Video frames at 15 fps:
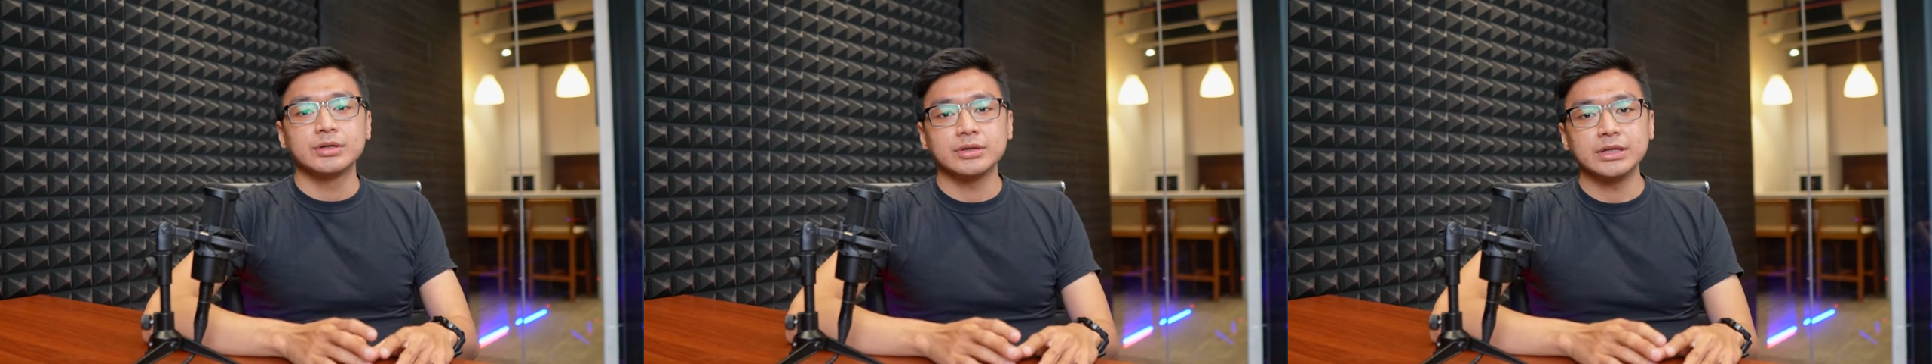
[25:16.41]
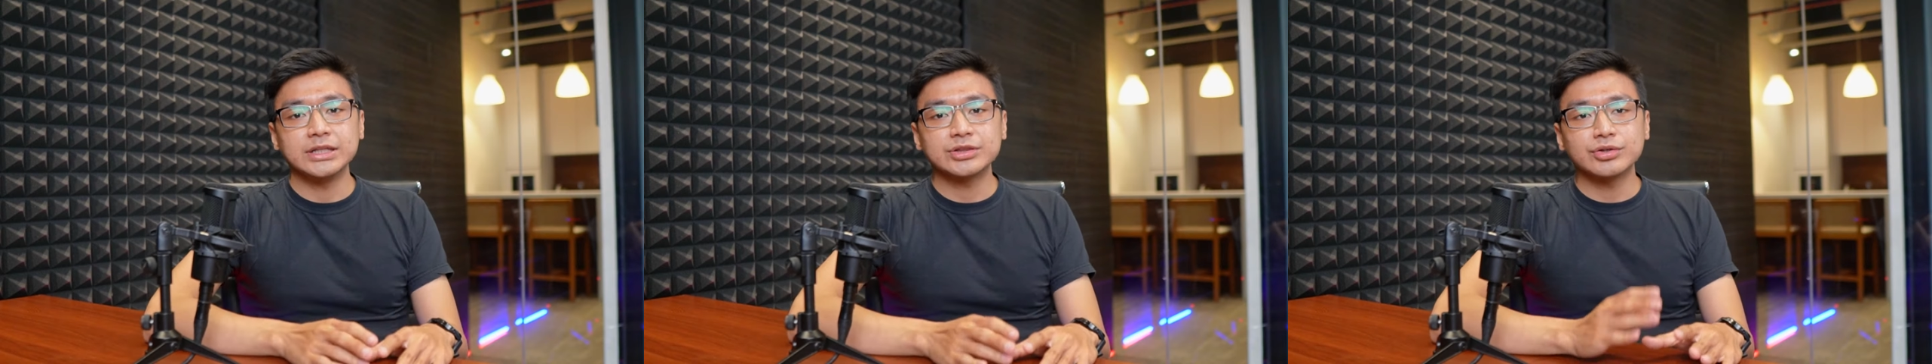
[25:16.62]

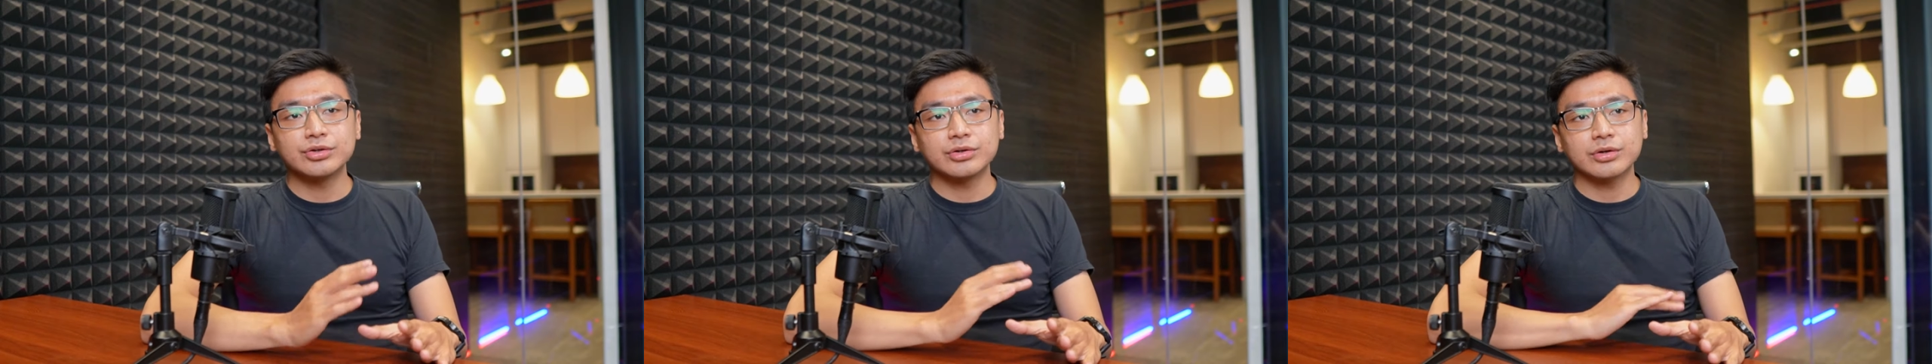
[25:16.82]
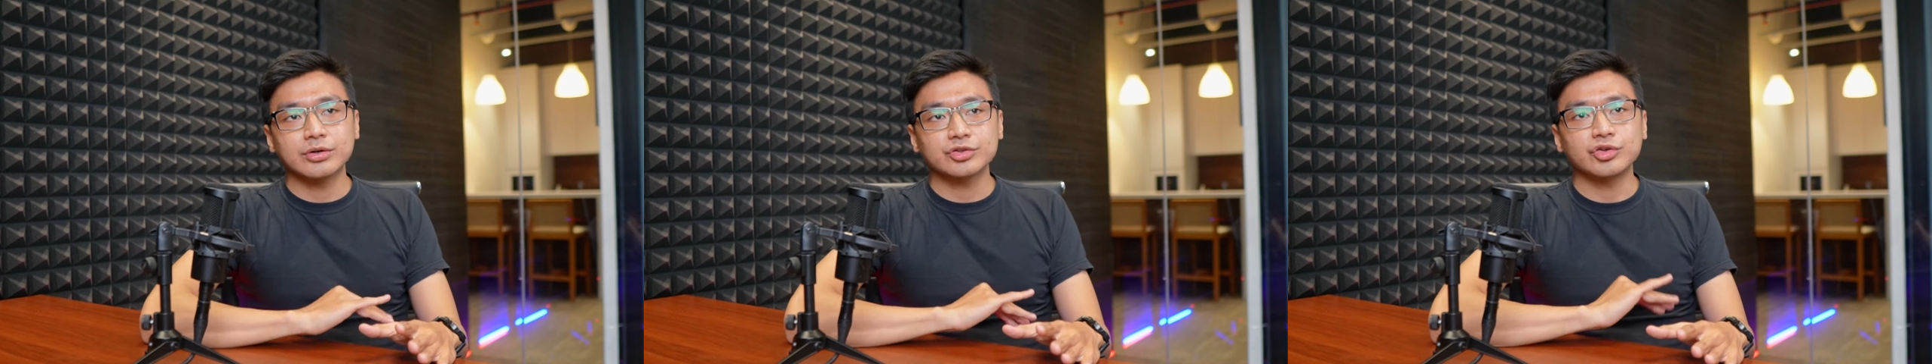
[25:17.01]

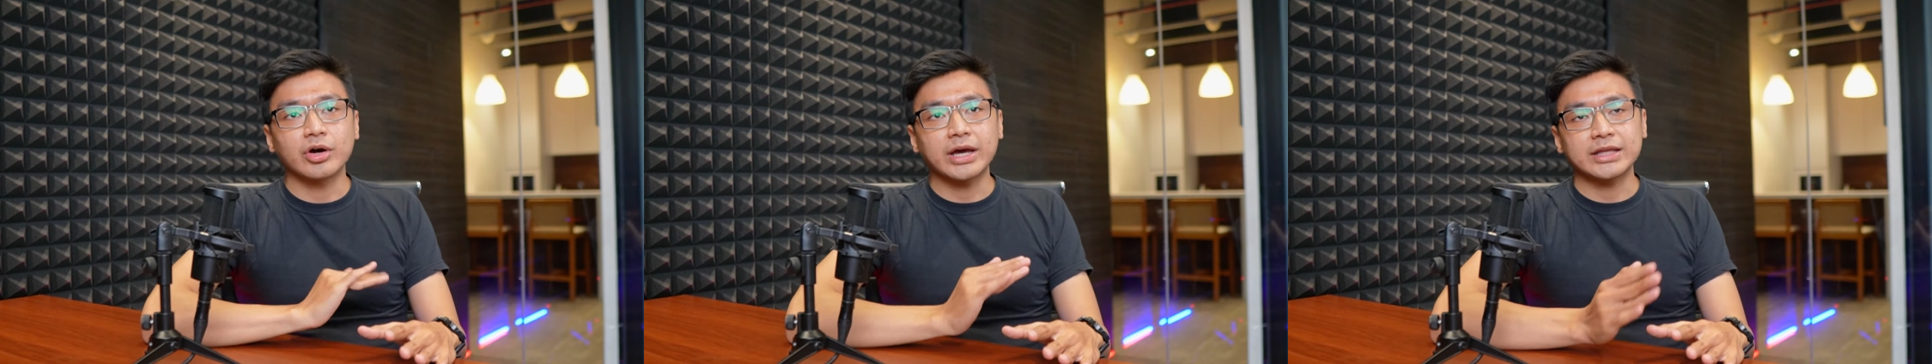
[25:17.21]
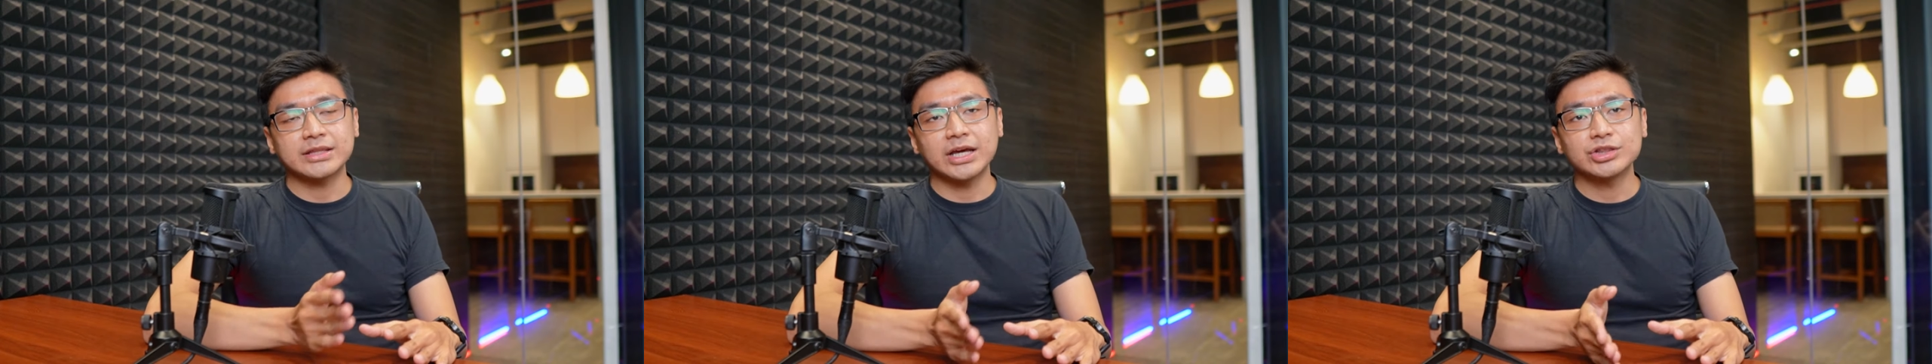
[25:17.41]
itu
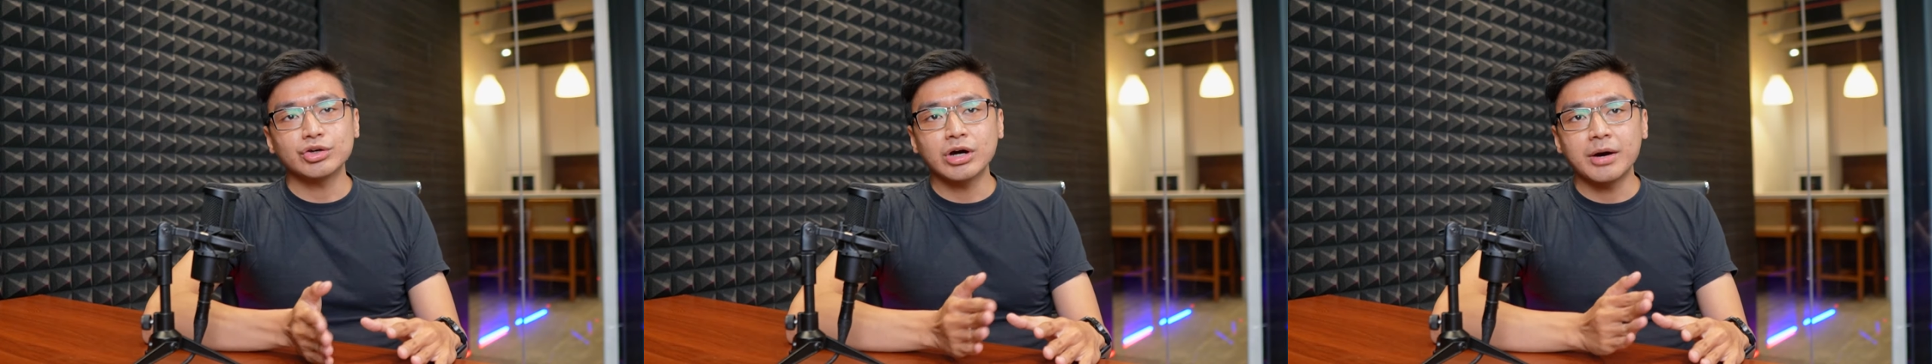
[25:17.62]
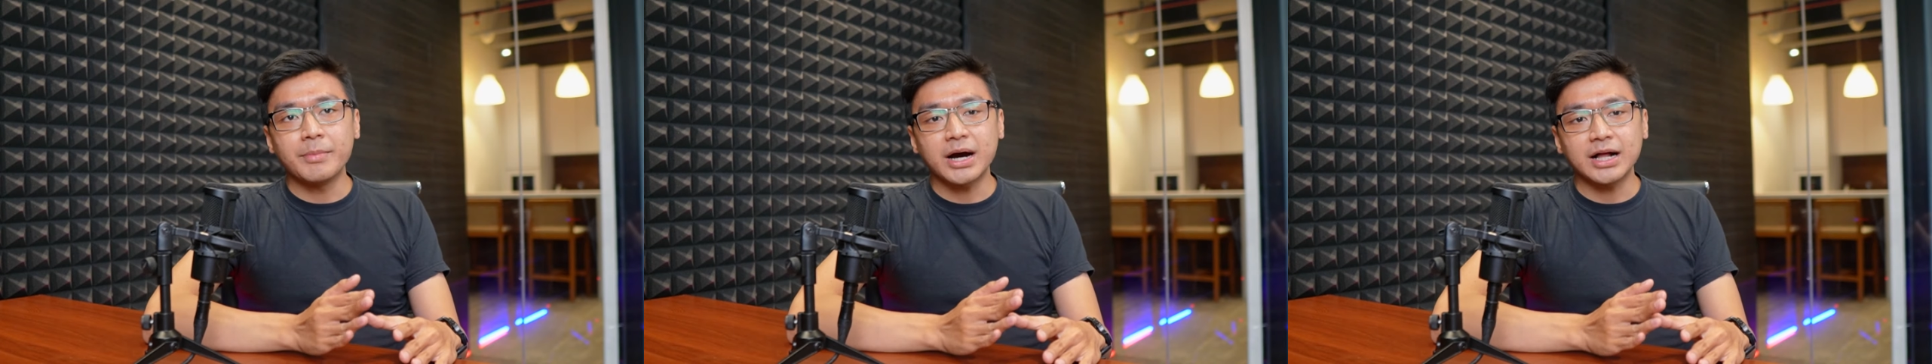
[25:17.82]
soketnya itu
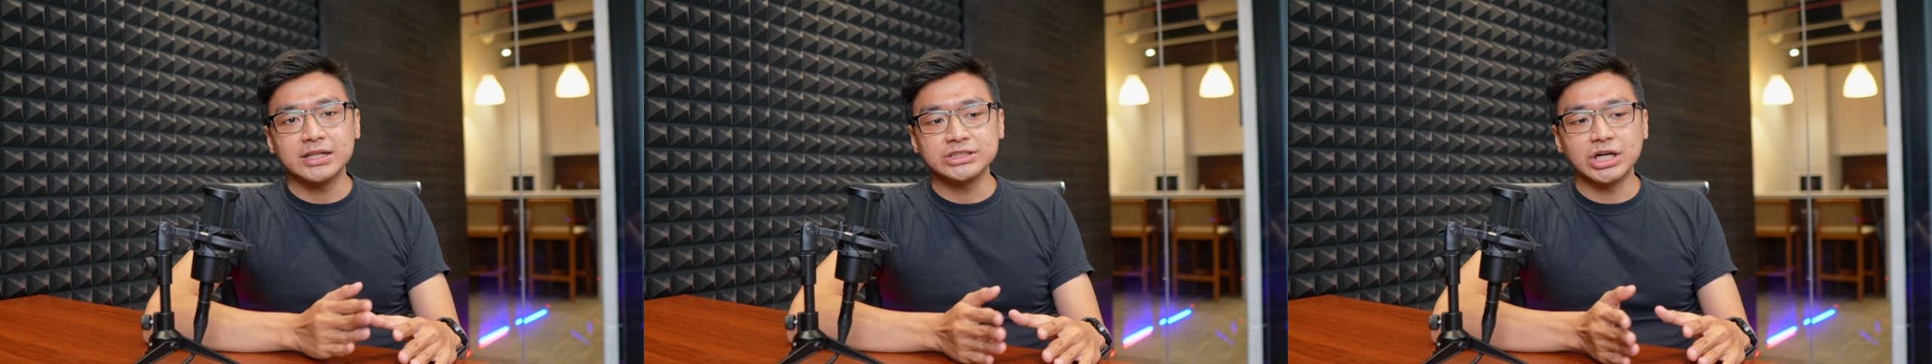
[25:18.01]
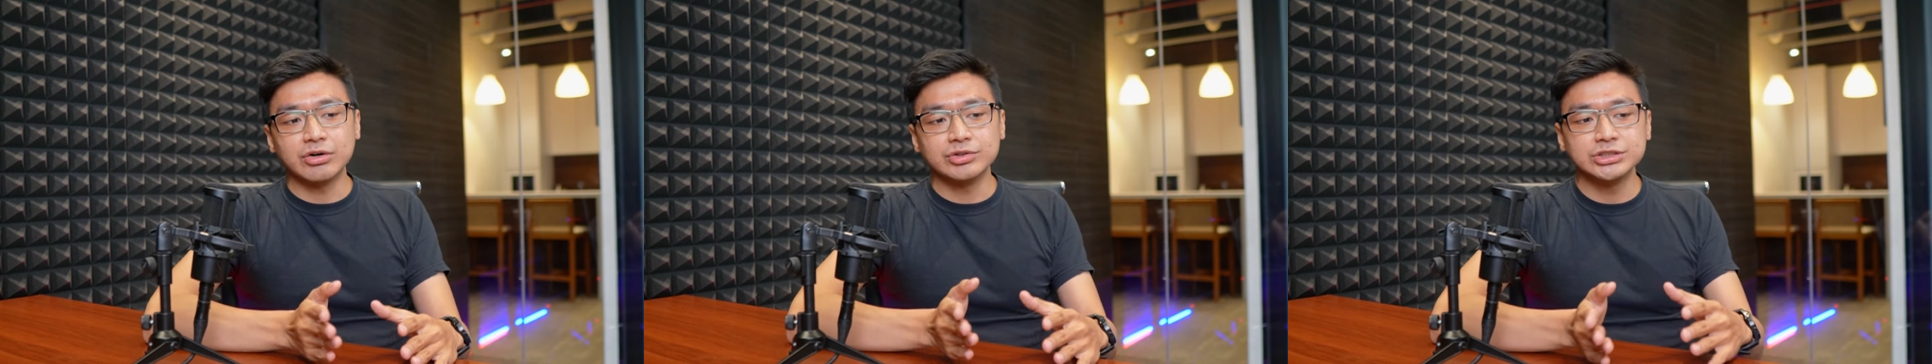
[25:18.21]
nggak bakal
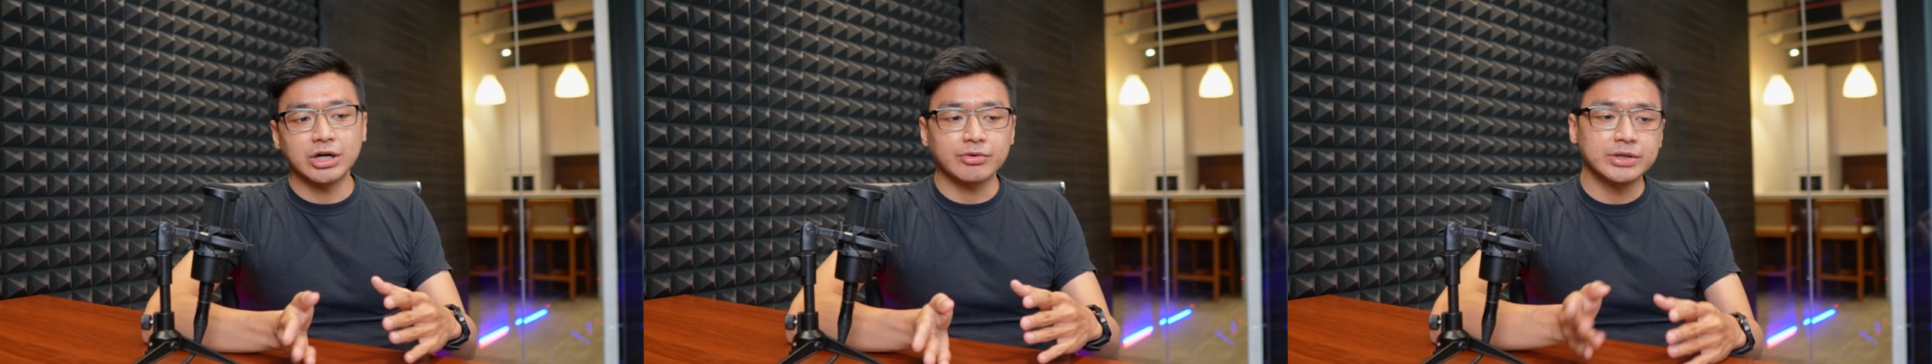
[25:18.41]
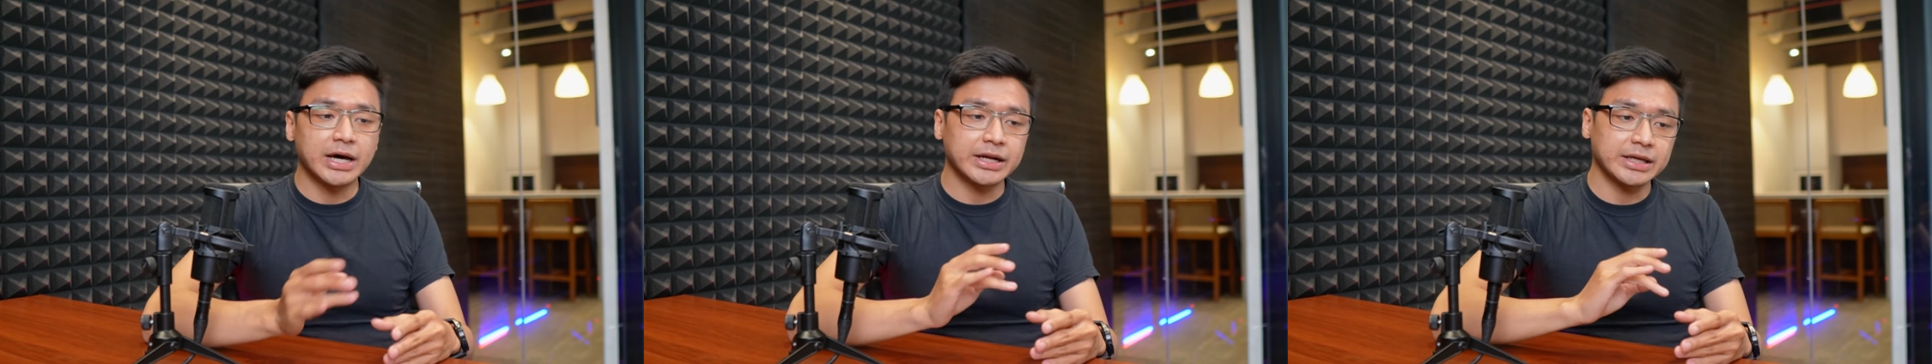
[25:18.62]

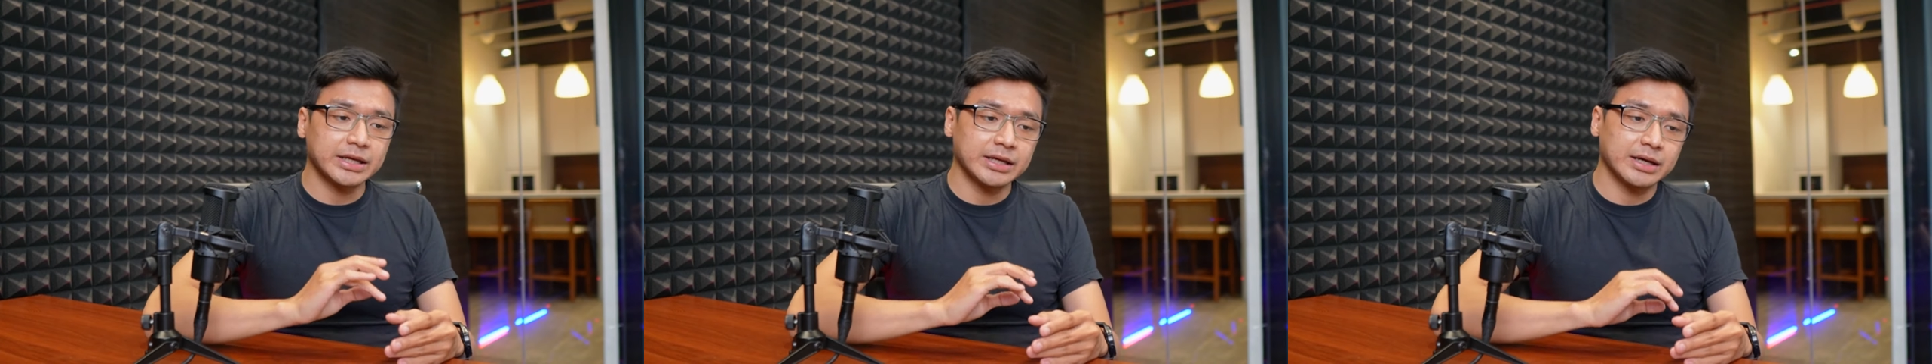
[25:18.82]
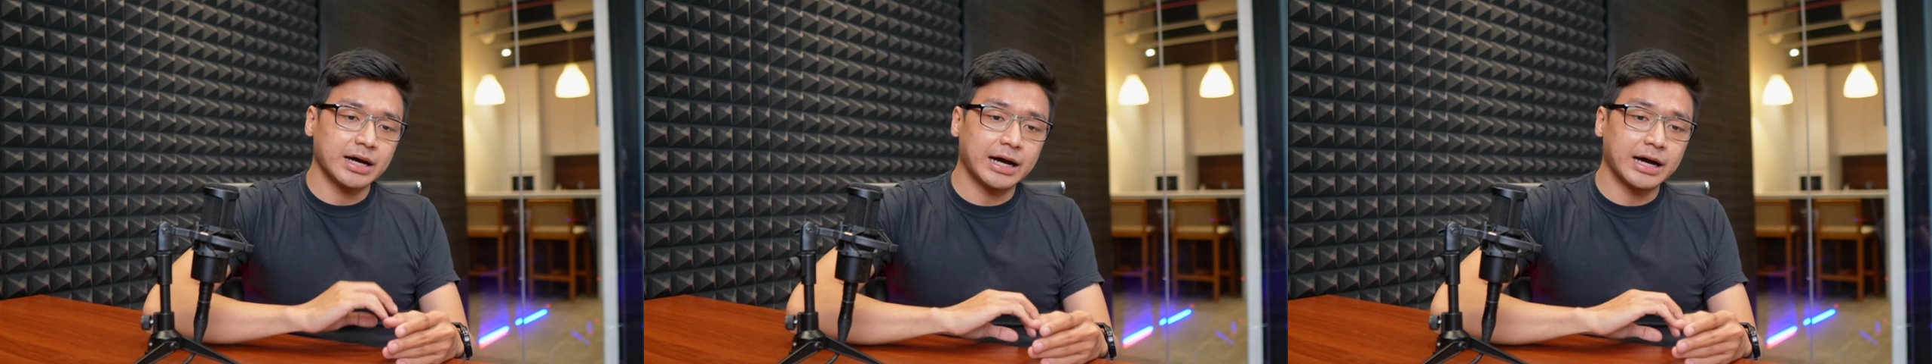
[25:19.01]
jauh-jauh dari